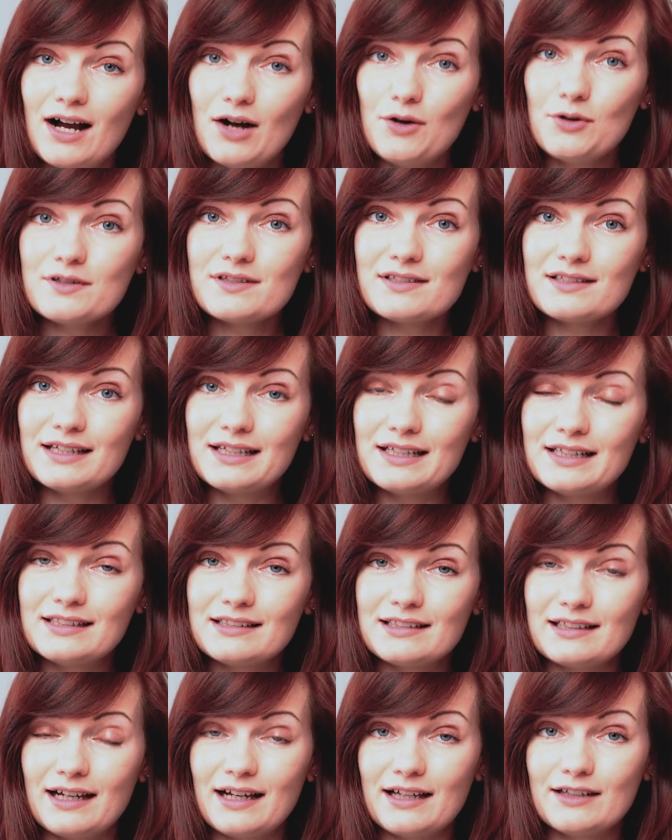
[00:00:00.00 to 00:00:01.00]
aus der
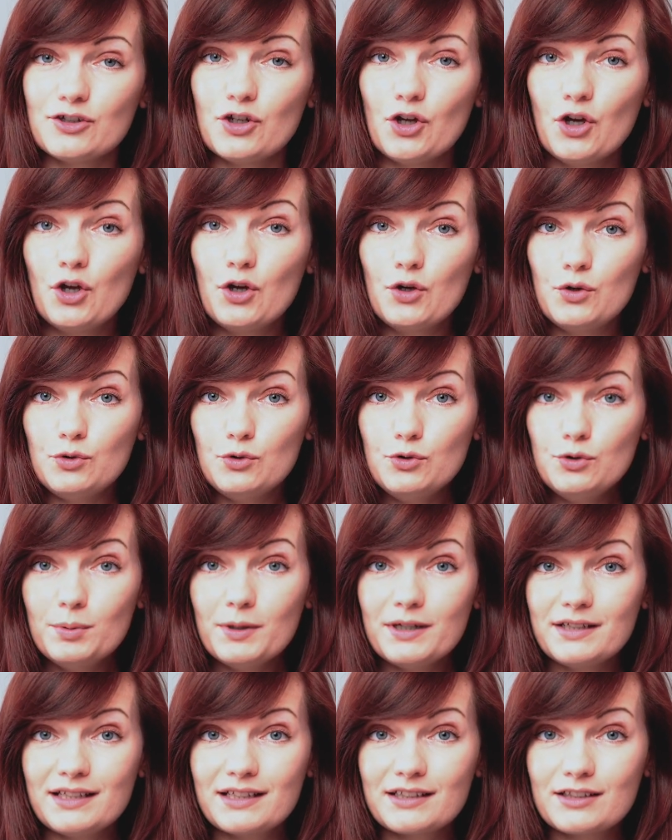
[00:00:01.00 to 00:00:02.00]
Hinterhand
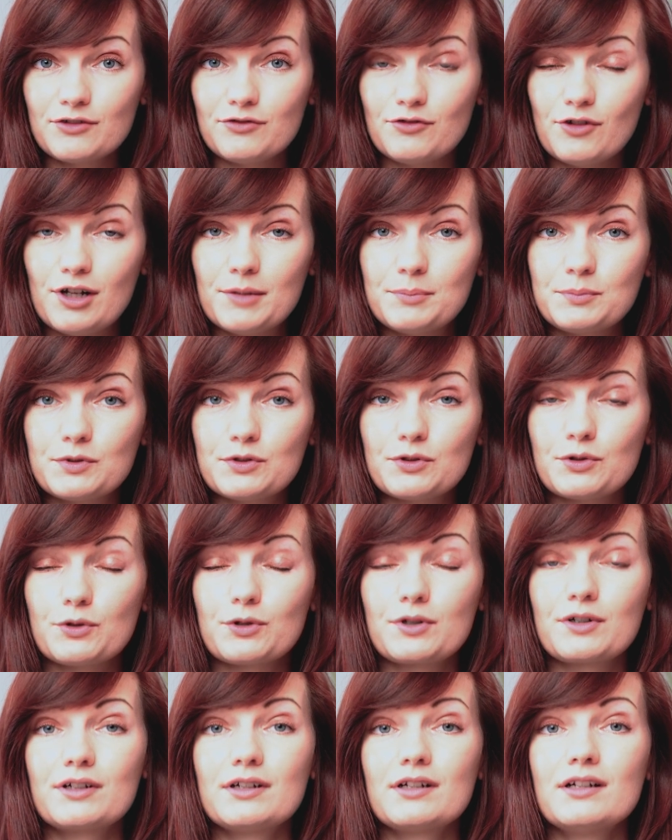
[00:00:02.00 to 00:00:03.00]
über den gewölbten
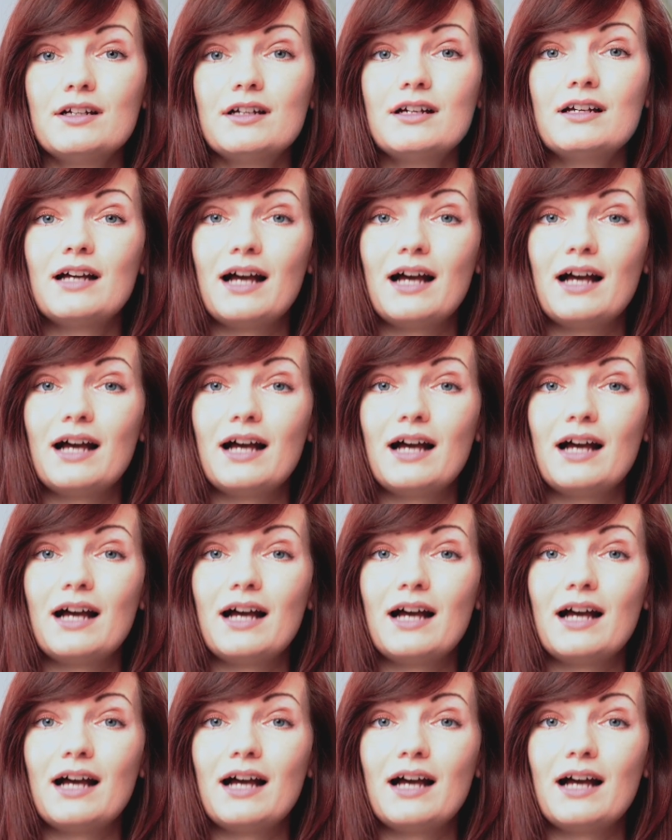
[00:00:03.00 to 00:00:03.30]
Rücken